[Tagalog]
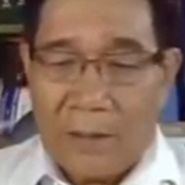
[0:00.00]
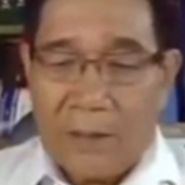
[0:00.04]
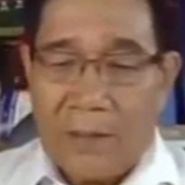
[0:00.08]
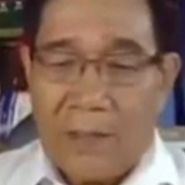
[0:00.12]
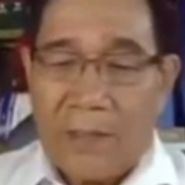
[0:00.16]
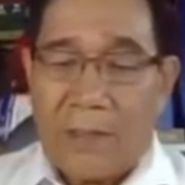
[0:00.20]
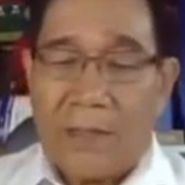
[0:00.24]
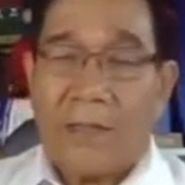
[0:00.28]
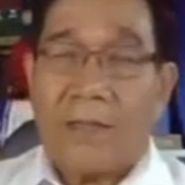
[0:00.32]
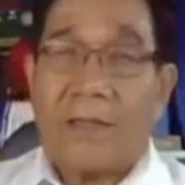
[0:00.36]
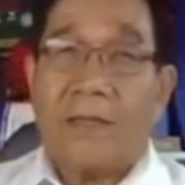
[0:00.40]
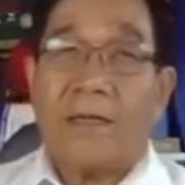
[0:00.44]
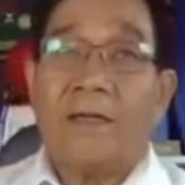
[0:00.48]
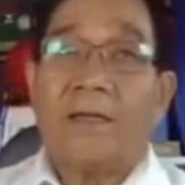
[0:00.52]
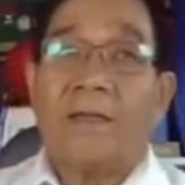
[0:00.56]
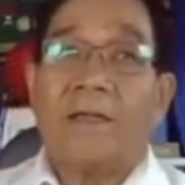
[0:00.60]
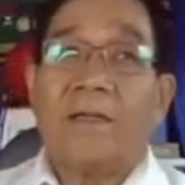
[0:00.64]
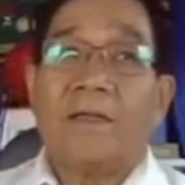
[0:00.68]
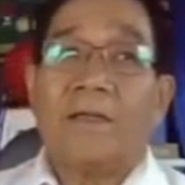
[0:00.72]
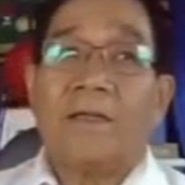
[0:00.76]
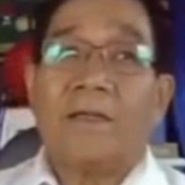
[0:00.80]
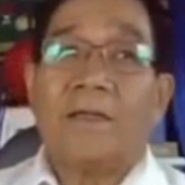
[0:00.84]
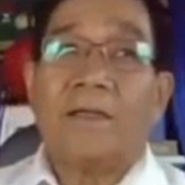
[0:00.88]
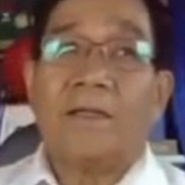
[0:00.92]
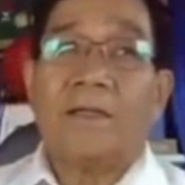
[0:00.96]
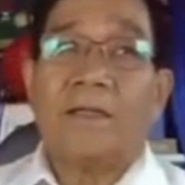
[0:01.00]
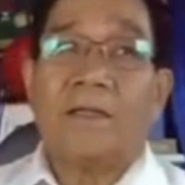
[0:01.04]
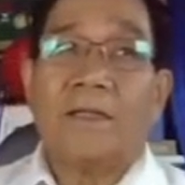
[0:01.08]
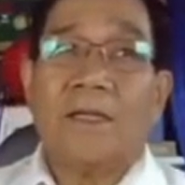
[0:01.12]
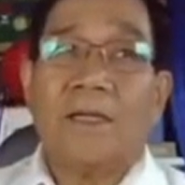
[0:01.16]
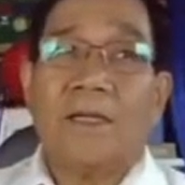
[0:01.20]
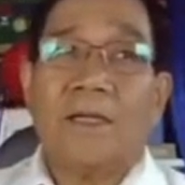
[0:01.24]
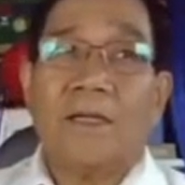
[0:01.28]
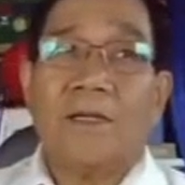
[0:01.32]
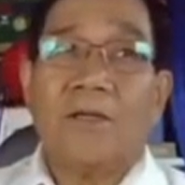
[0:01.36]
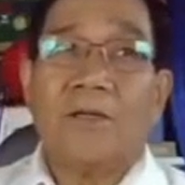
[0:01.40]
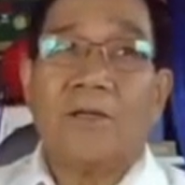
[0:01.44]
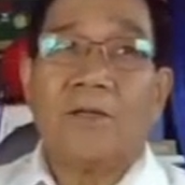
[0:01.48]
Kaya
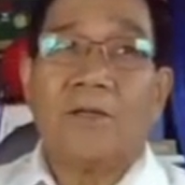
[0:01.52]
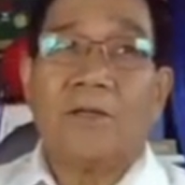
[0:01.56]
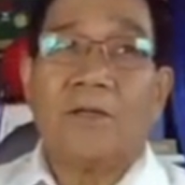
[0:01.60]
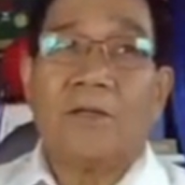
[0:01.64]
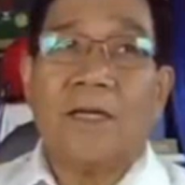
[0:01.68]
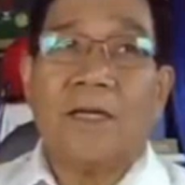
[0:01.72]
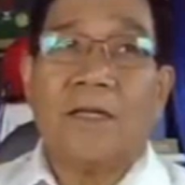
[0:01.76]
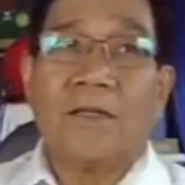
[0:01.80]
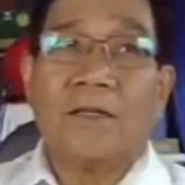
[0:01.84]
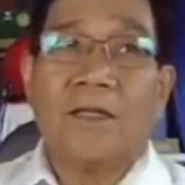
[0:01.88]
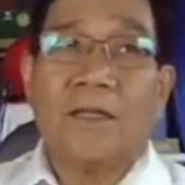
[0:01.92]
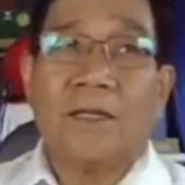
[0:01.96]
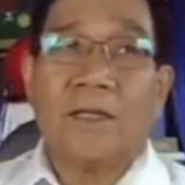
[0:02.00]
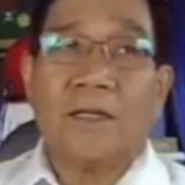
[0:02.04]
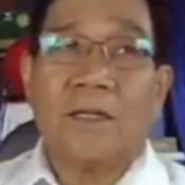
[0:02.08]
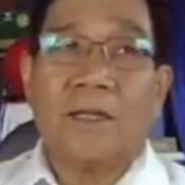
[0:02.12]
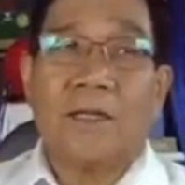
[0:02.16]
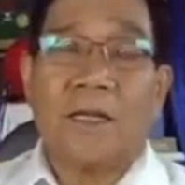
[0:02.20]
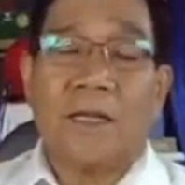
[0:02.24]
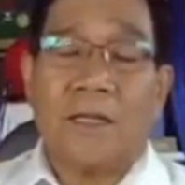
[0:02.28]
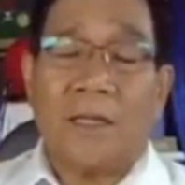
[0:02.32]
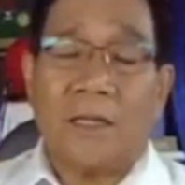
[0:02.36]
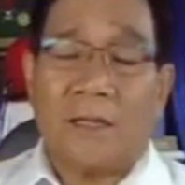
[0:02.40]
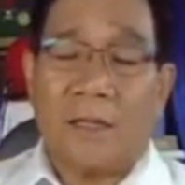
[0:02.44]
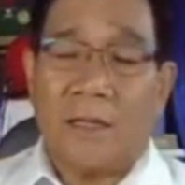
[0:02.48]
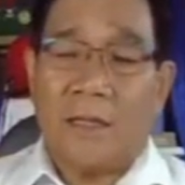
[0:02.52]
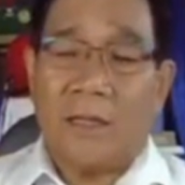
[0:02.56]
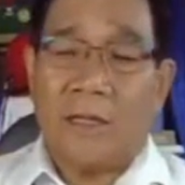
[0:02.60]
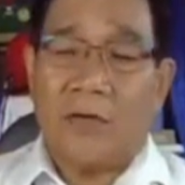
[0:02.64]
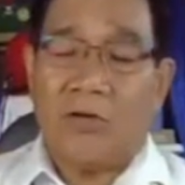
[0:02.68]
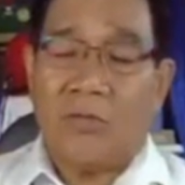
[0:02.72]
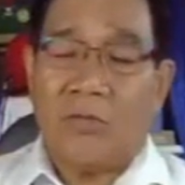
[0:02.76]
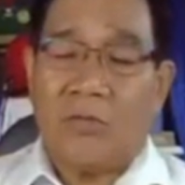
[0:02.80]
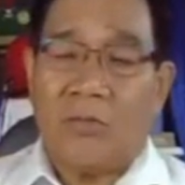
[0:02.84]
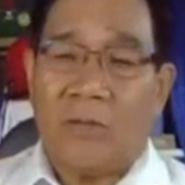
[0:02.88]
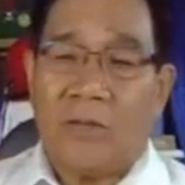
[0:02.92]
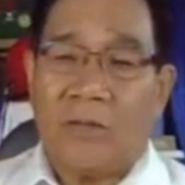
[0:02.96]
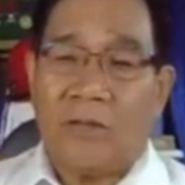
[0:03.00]
iniling ko at
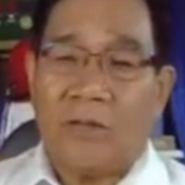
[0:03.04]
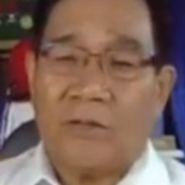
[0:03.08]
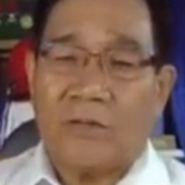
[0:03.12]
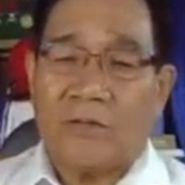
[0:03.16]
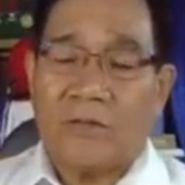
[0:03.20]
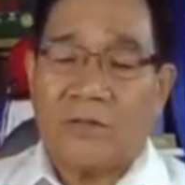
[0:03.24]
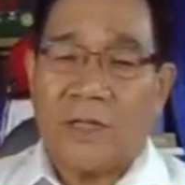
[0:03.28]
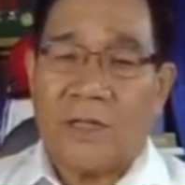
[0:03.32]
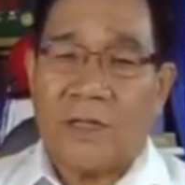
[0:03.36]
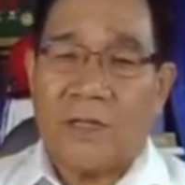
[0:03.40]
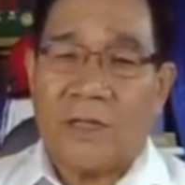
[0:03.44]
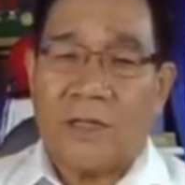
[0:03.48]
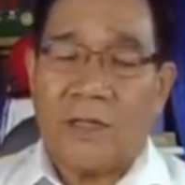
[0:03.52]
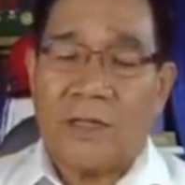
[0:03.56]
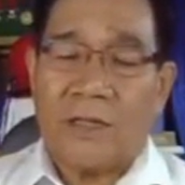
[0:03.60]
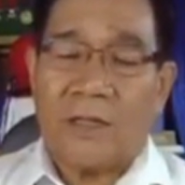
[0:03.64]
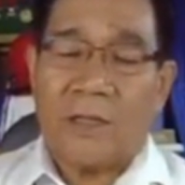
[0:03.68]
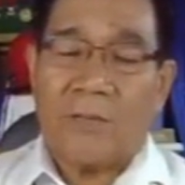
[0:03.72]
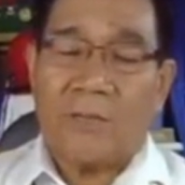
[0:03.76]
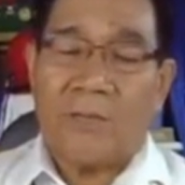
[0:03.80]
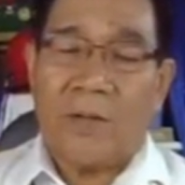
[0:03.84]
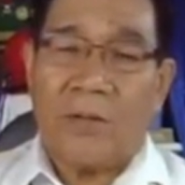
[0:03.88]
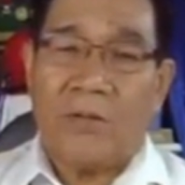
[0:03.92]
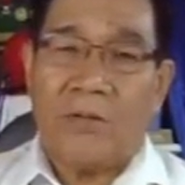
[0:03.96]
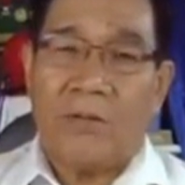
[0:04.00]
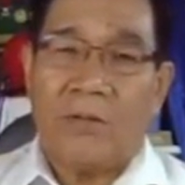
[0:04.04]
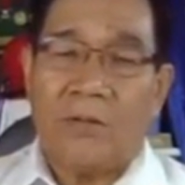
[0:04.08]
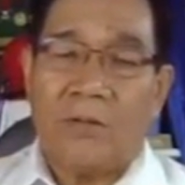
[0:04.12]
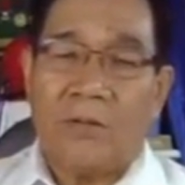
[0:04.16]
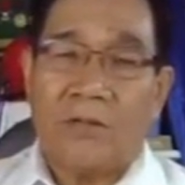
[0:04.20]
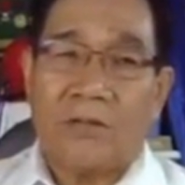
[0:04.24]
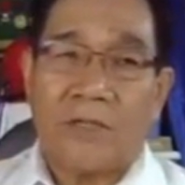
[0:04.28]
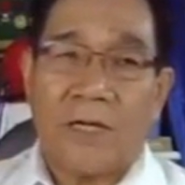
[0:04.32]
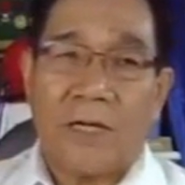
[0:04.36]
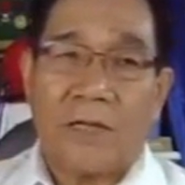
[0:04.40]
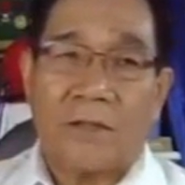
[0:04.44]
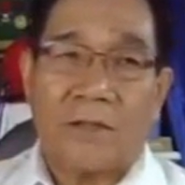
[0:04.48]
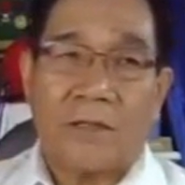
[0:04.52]
irinekomenda ko sa
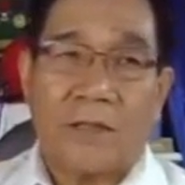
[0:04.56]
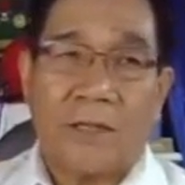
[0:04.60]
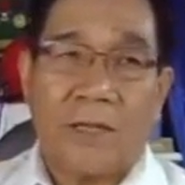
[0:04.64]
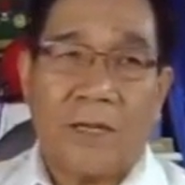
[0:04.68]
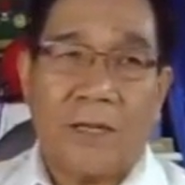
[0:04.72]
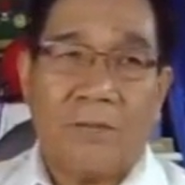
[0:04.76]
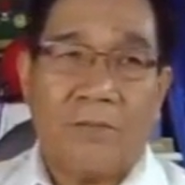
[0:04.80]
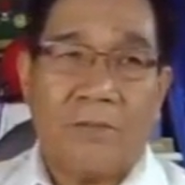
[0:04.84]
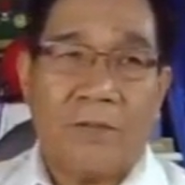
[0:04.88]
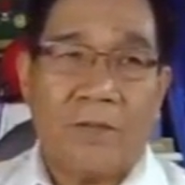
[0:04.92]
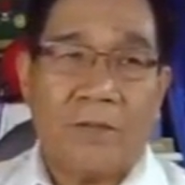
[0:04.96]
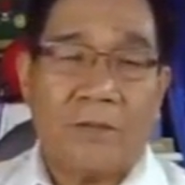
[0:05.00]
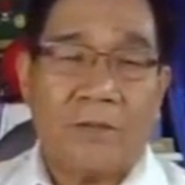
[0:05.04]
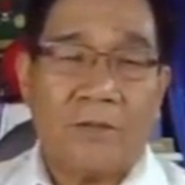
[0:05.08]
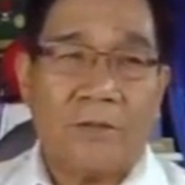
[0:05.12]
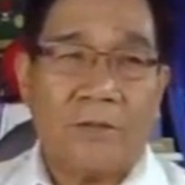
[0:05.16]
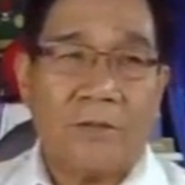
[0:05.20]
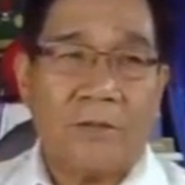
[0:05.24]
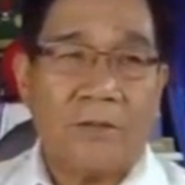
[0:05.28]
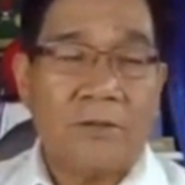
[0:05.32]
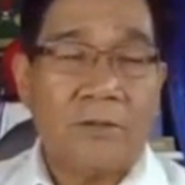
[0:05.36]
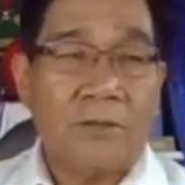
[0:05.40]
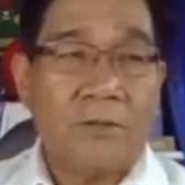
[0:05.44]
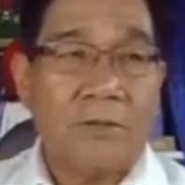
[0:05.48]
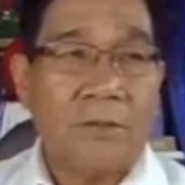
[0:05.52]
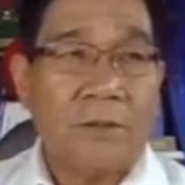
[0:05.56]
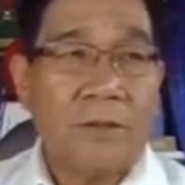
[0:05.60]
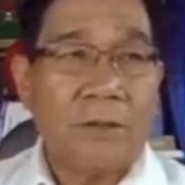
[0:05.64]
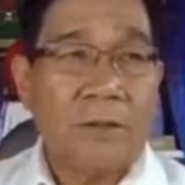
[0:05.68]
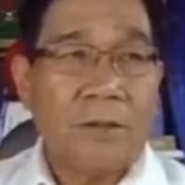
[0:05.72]
Pangulo, sa ating cabinet noon,